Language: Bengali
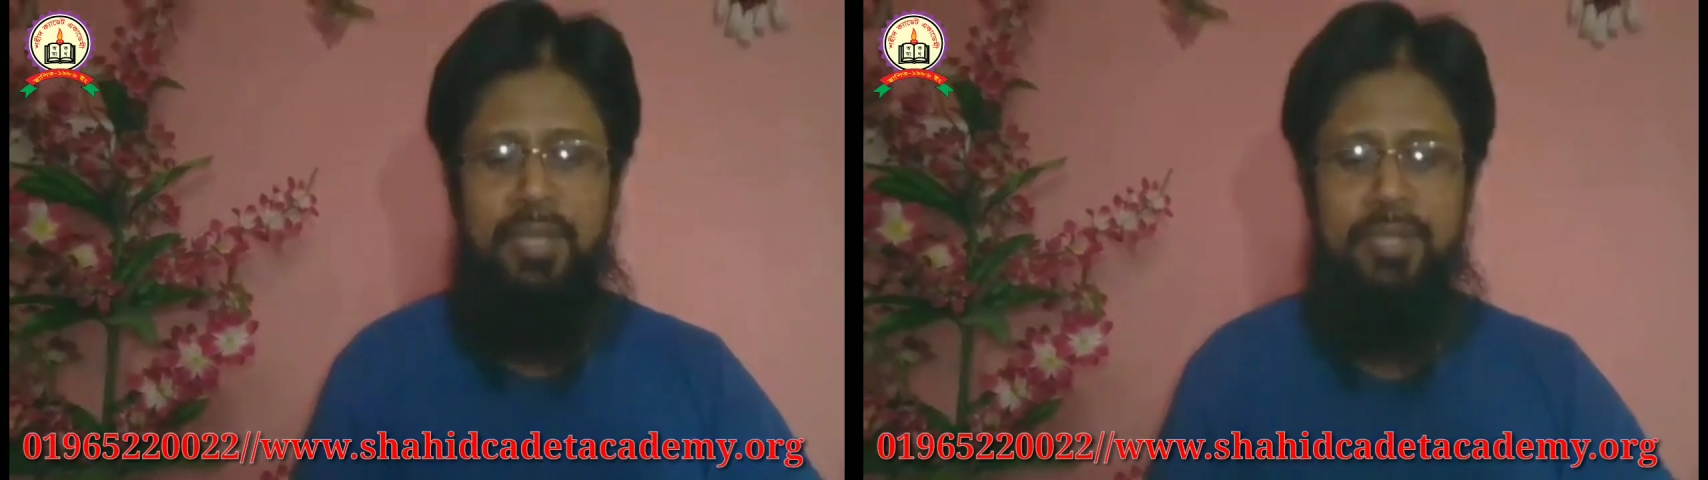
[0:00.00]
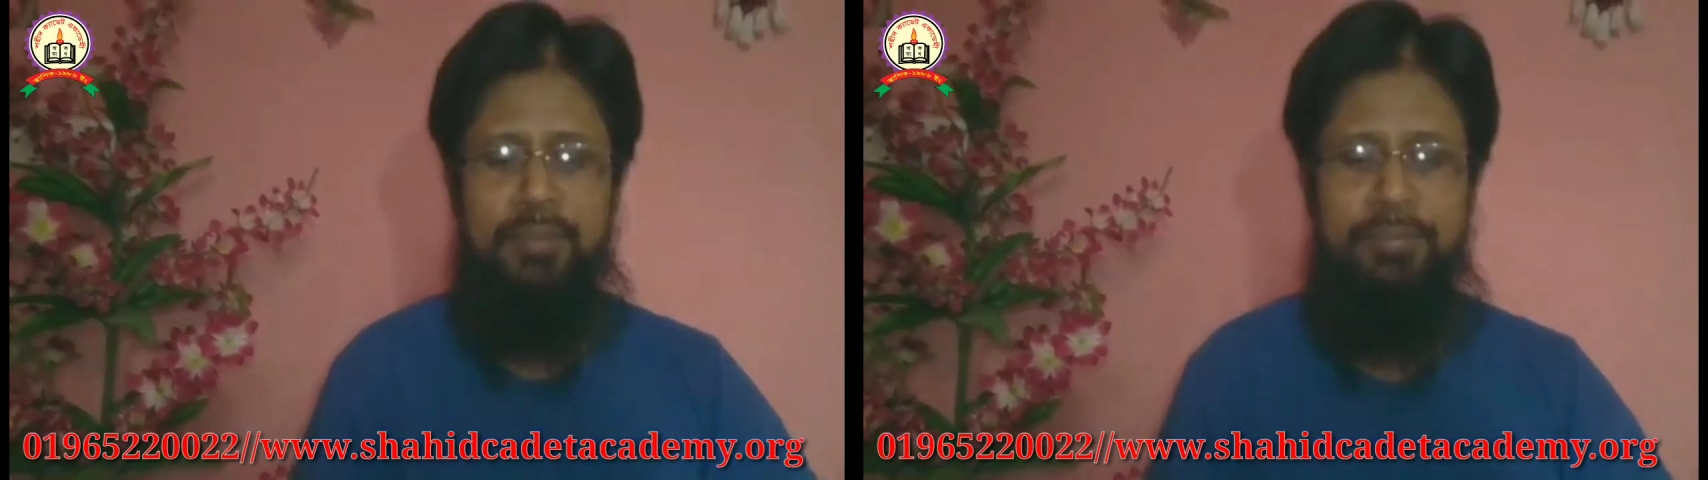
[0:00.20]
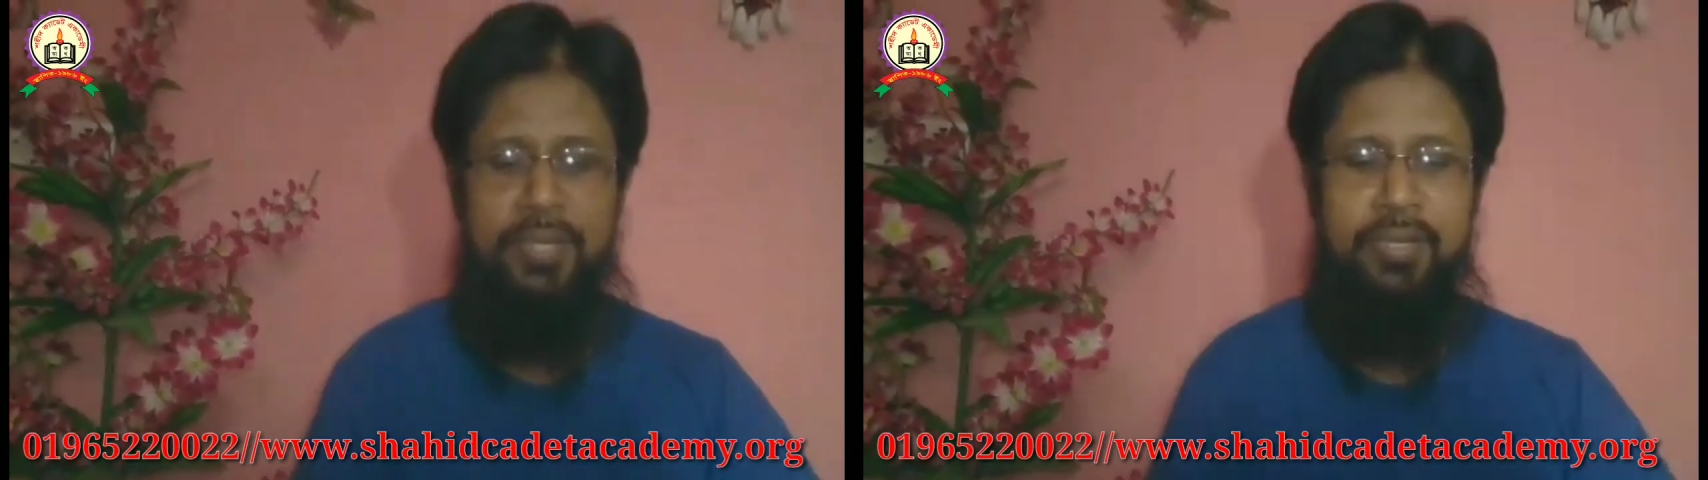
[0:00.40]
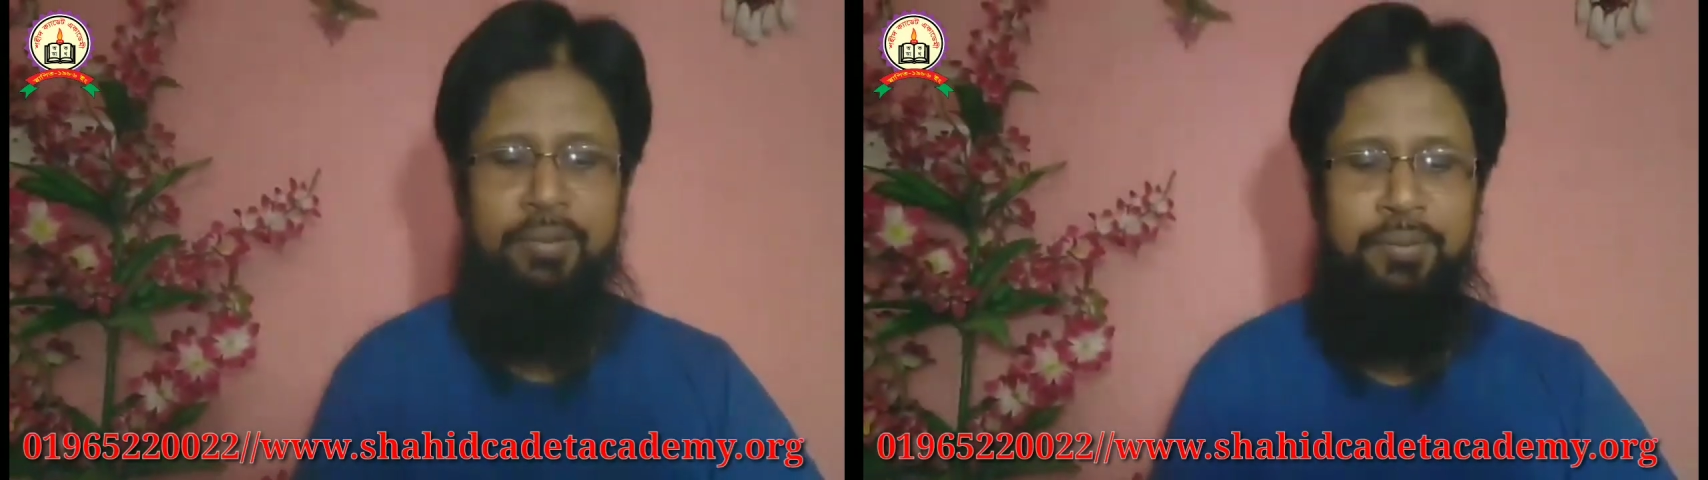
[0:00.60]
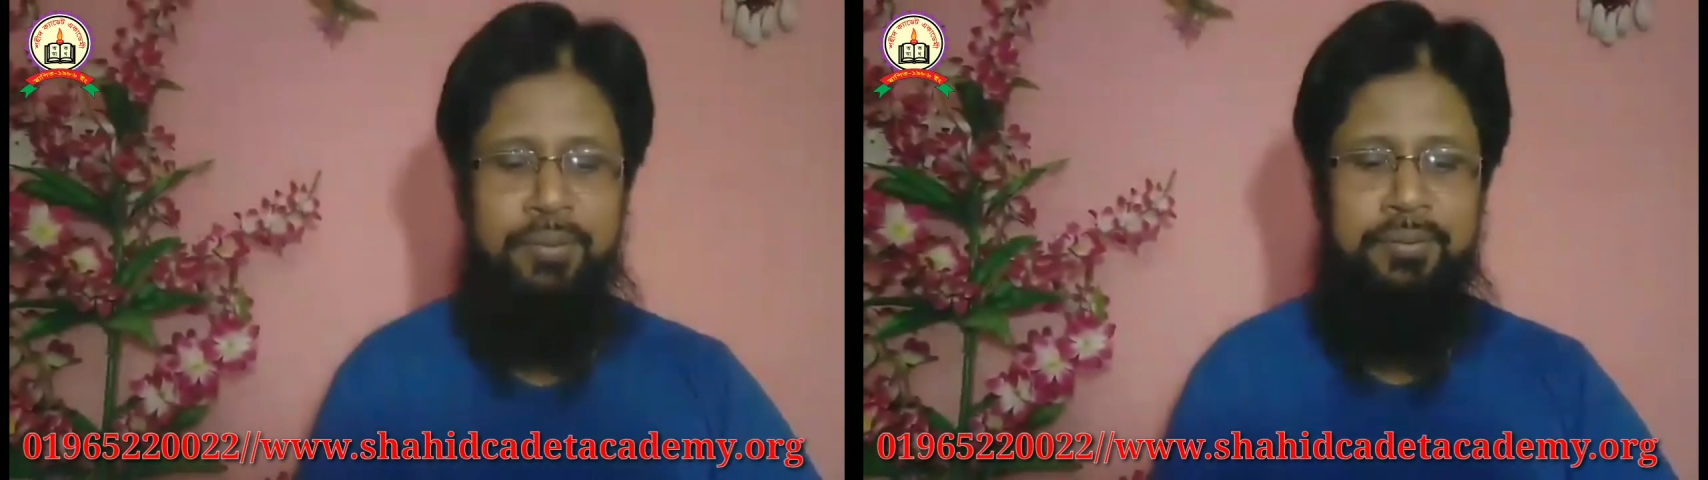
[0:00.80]
বাংলা
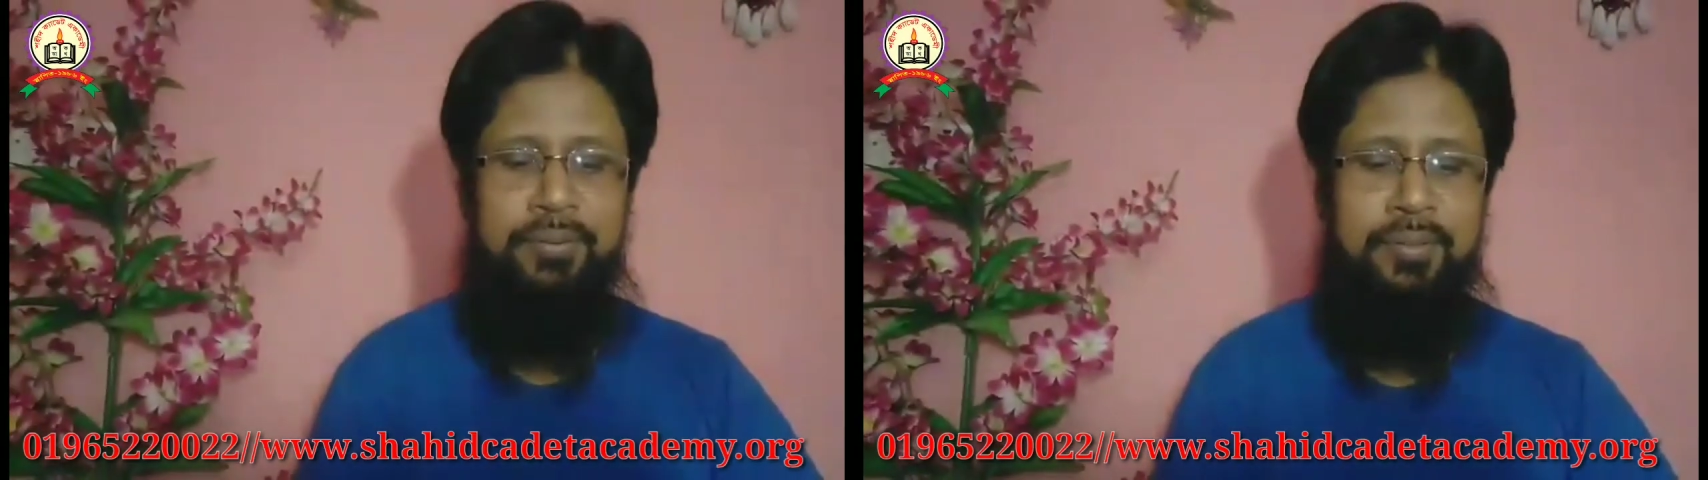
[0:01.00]
ব্যাকরণ